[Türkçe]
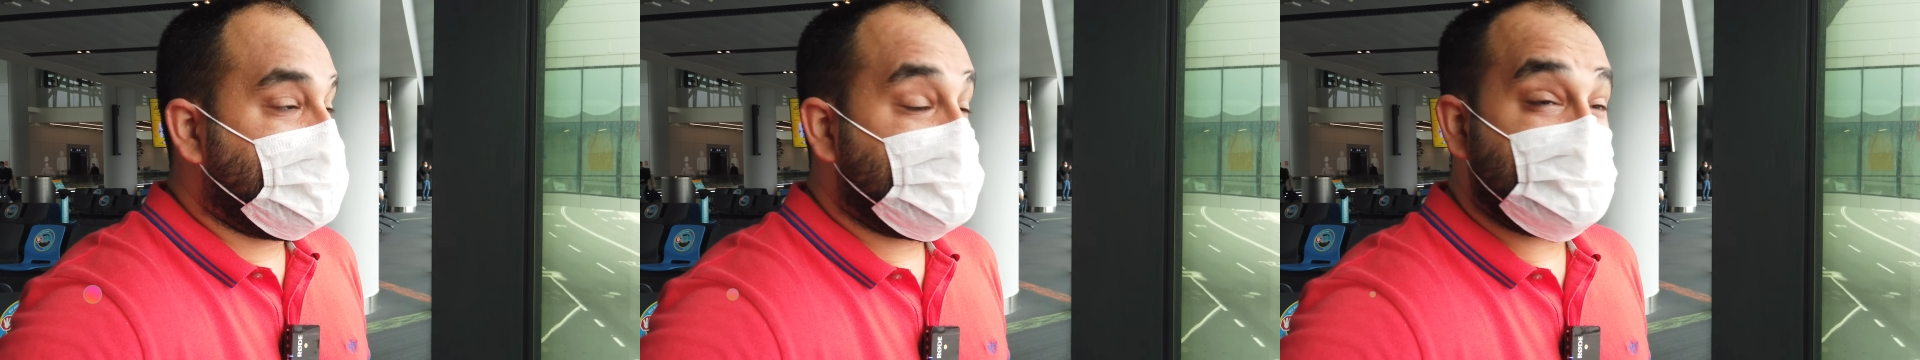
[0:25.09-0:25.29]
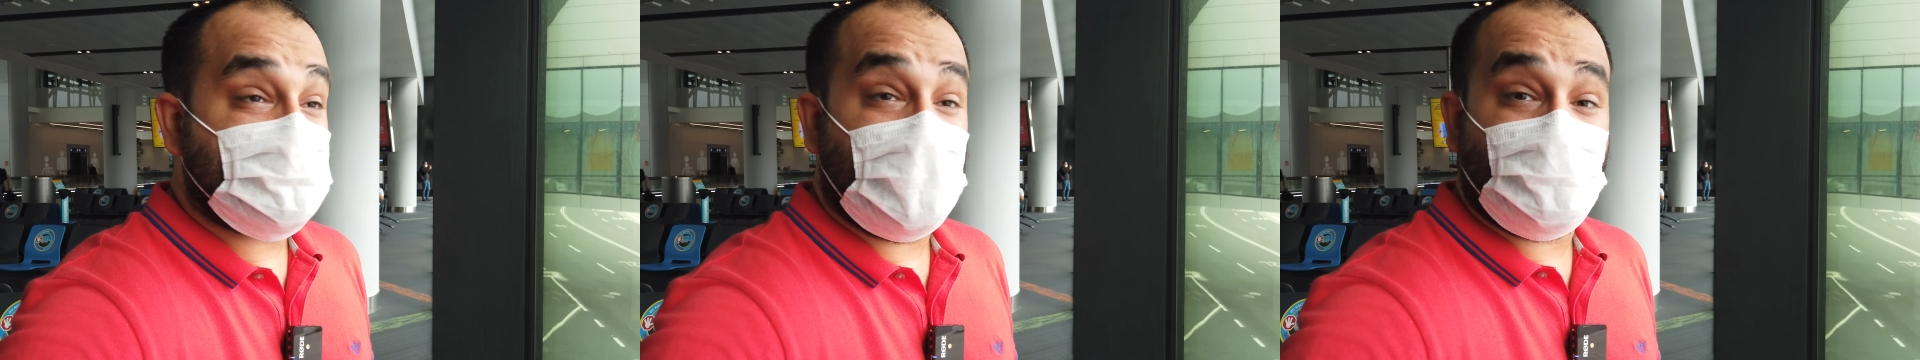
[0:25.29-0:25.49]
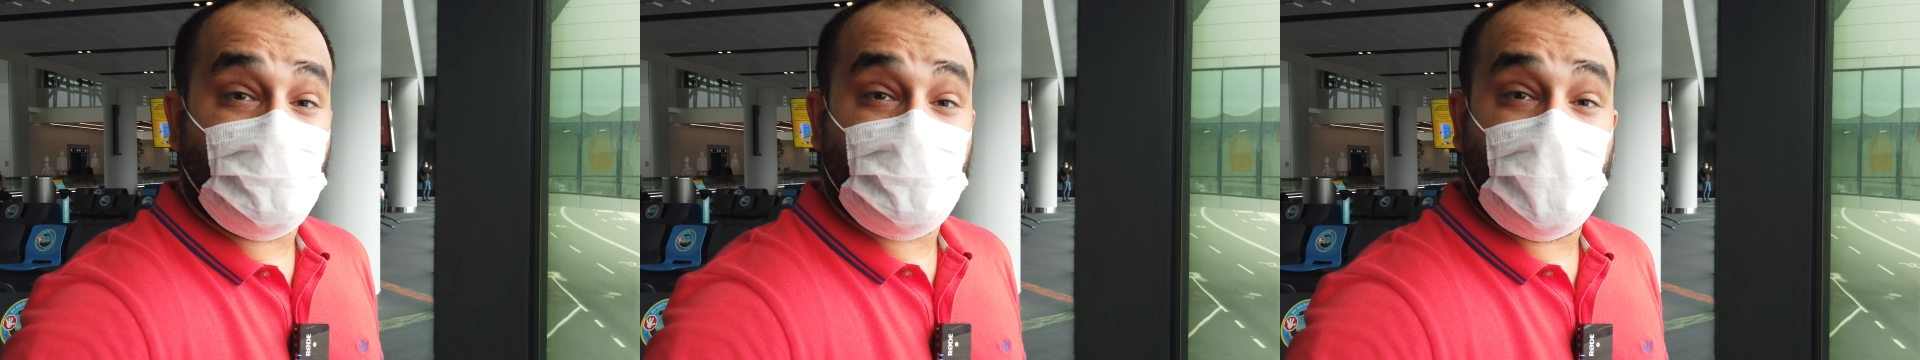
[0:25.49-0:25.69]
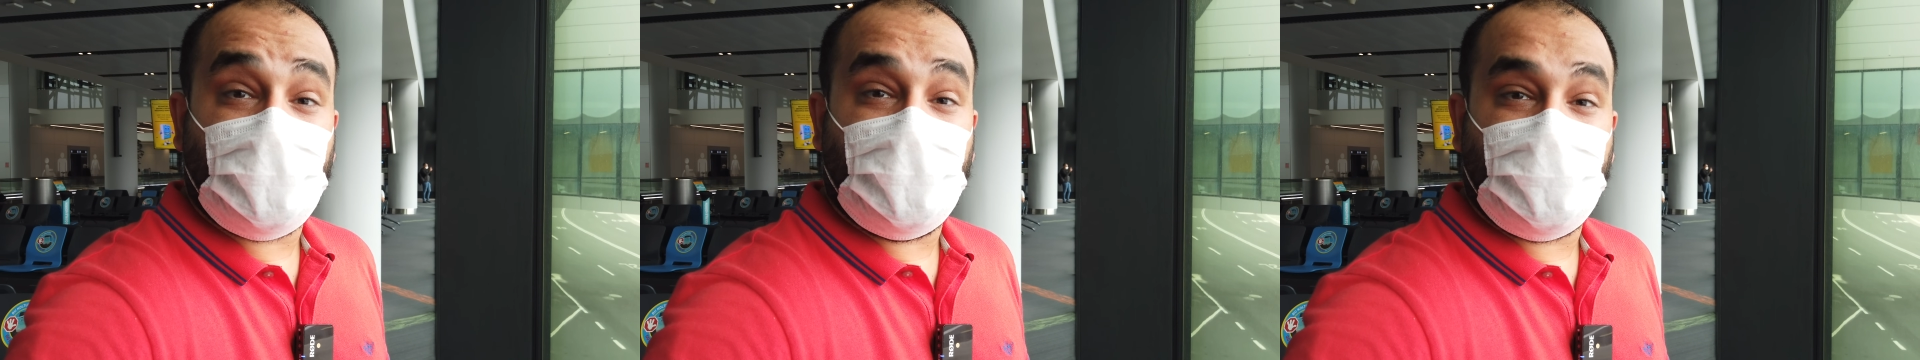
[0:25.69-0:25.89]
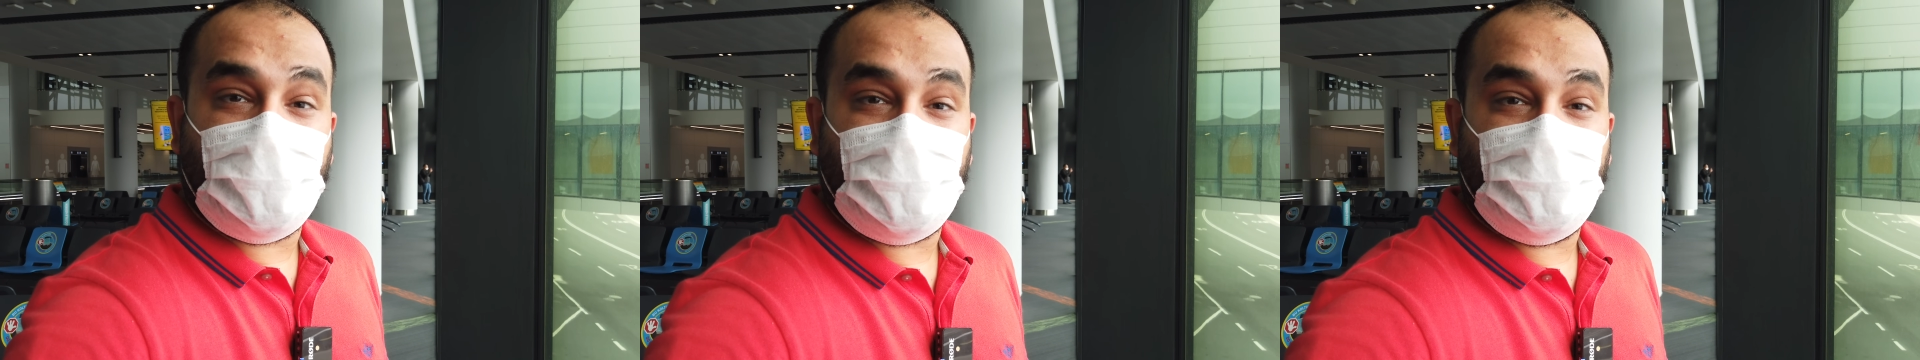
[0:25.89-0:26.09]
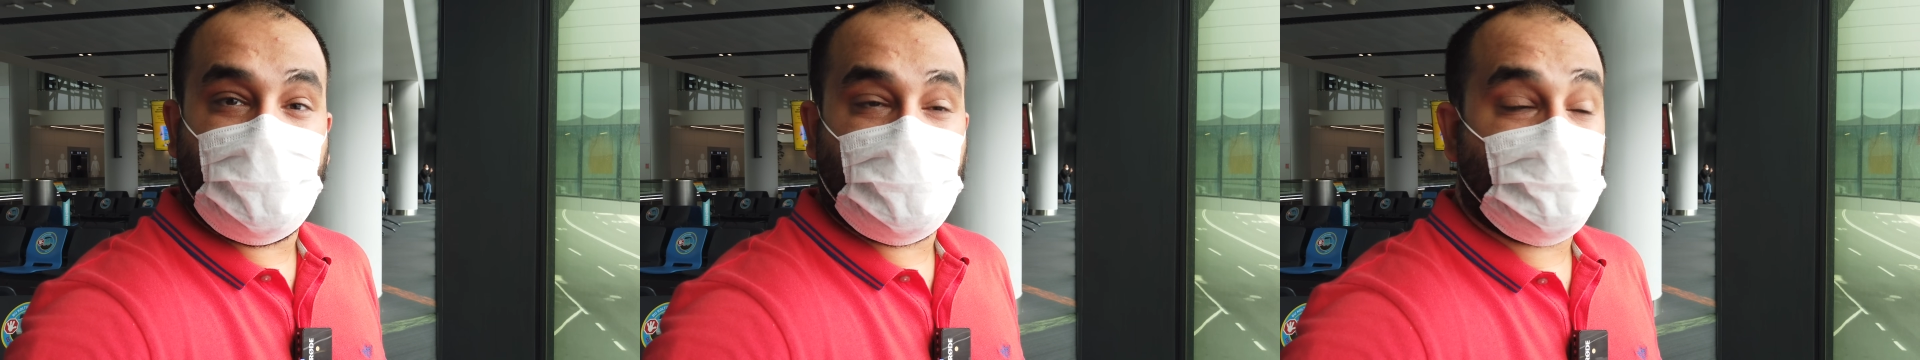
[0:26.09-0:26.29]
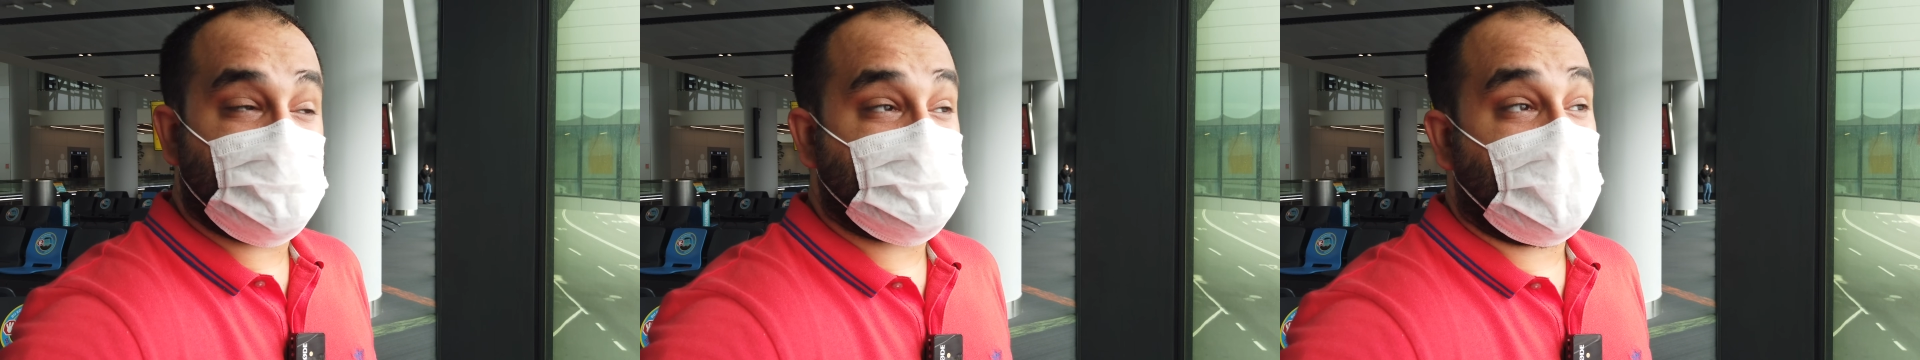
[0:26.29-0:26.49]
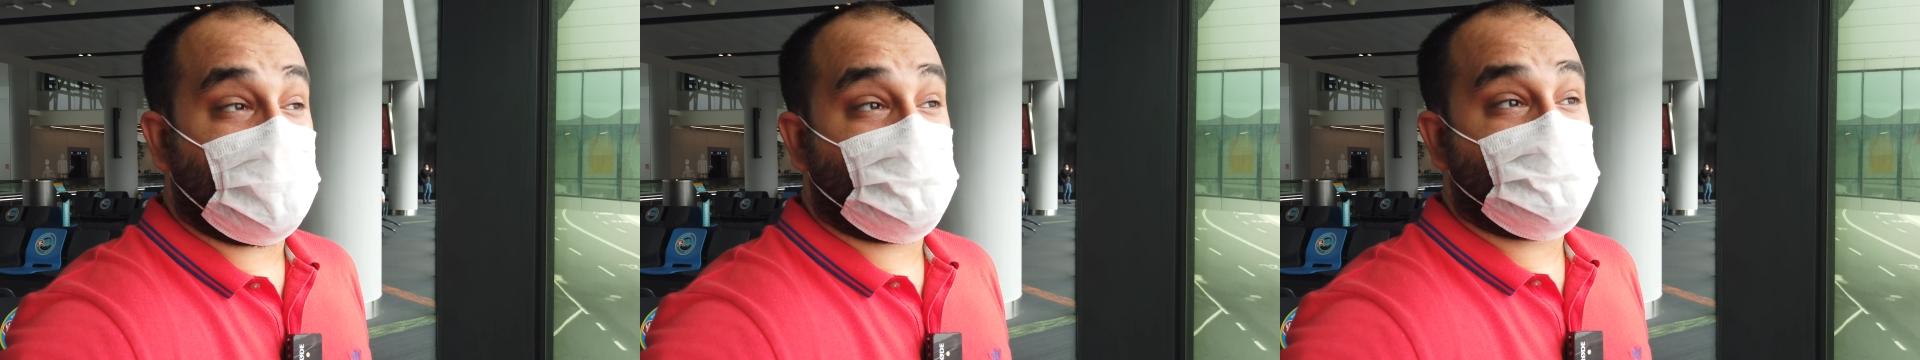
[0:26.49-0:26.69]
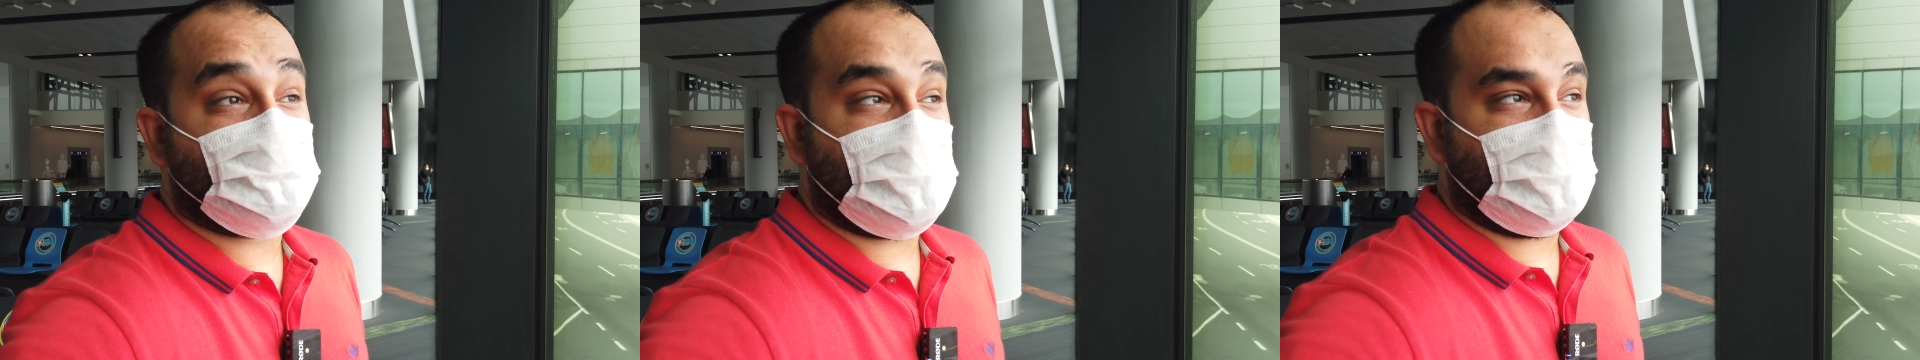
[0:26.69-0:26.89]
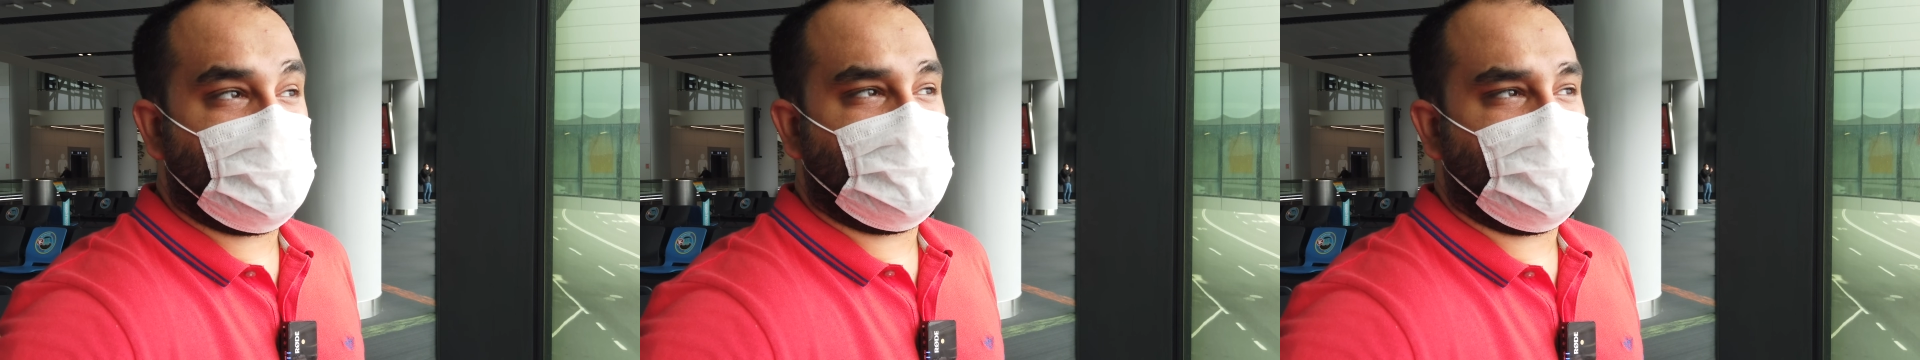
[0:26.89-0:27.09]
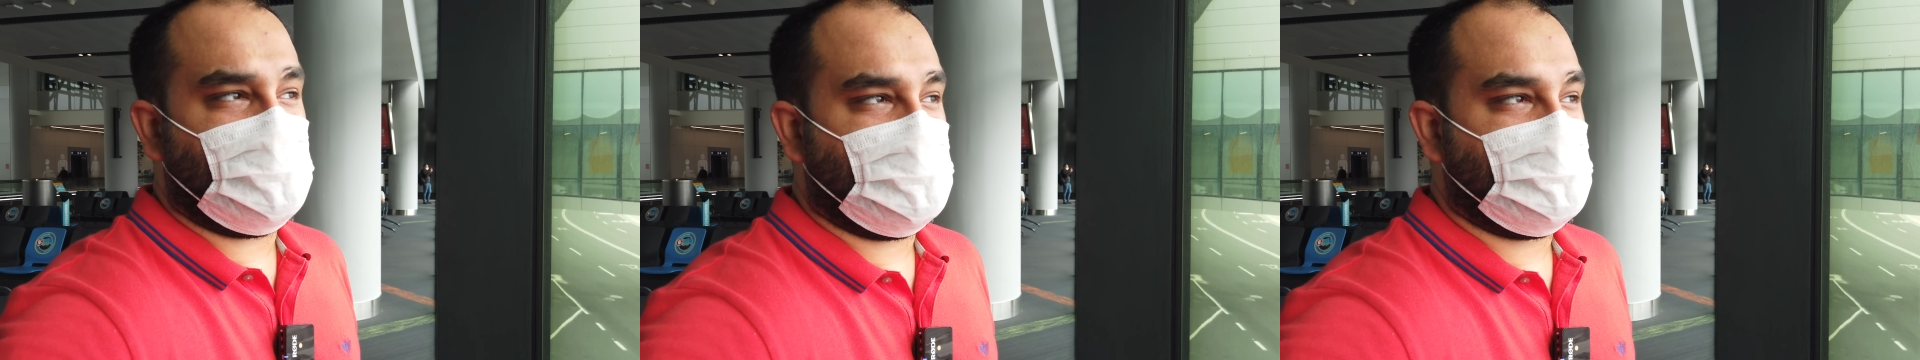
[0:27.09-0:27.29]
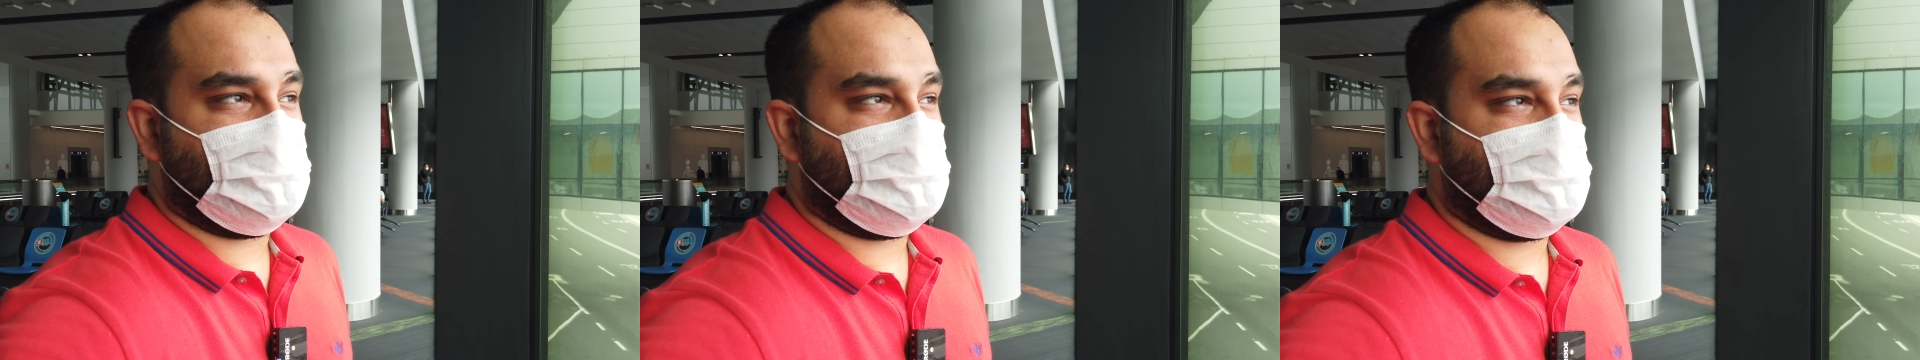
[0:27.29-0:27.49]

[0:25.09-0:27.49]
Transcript: İstanbul'dan Ankara'ya Airbus A350 ile